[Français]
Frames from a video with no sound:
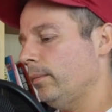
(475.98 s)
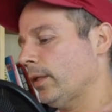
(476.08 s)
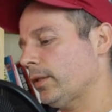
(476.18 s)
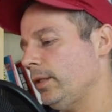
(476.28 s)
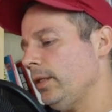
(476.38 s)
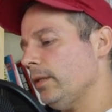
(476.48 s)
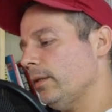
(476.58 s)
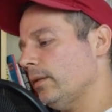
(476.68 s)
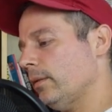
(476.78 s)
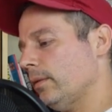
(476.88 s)
Merci.
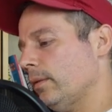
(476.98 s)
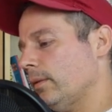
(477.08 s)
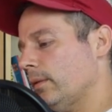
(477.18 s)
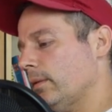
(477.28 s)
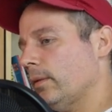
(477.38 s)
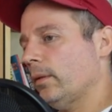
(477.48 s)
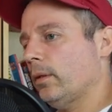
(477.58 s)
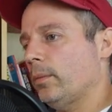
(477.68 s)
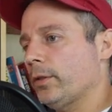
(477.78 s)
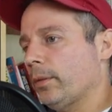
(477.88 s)

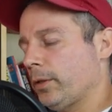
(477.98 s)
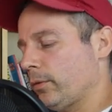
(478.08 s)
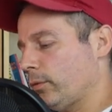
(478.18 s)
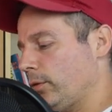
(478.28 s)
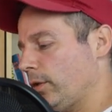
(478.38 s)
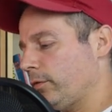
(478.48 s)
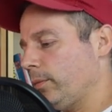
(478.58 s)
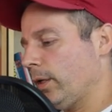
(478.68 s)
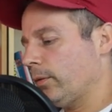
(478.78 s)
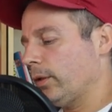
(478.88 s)
Comme ça, peut-être on lui donne un
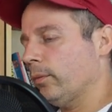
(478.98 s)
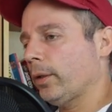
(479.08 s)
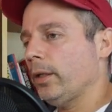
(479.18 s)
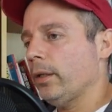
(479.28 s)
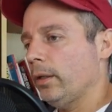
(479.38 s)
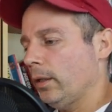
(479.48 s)
feedback qu'on a compris.